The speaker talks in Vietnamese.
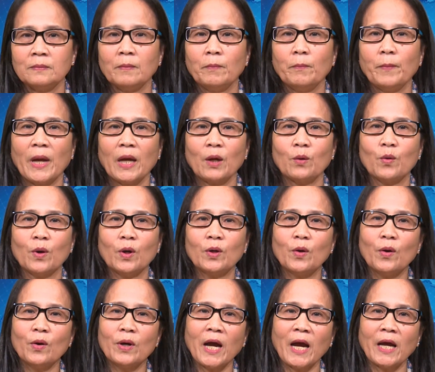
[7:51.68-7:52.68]
Mẹ của
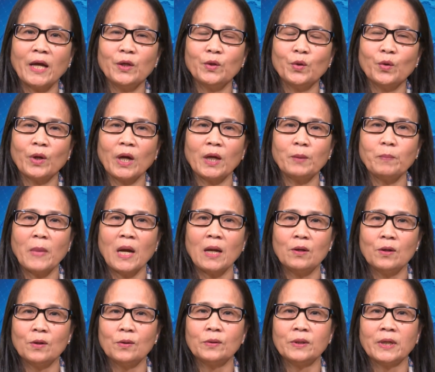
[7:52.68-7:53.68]
cô gái du khách ba
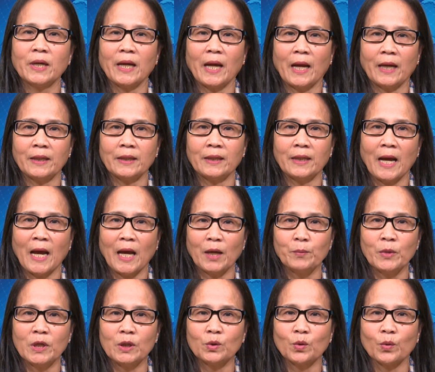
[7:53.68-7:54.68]
lô người Anh
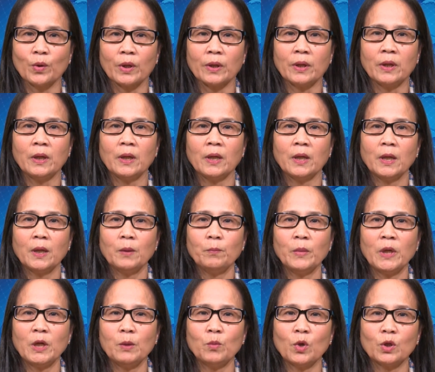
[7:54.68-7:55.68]
20 tuổi
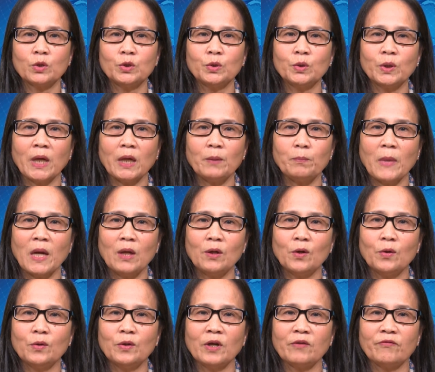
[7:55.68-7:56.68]
bị một du khách ba
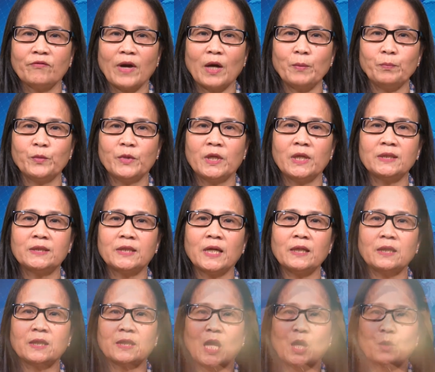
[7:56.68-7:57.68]
lô người Pháp giết
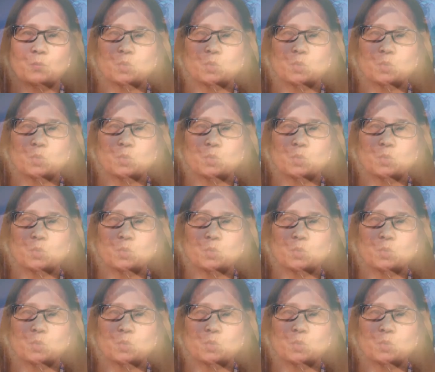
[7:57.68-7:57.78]
chết tại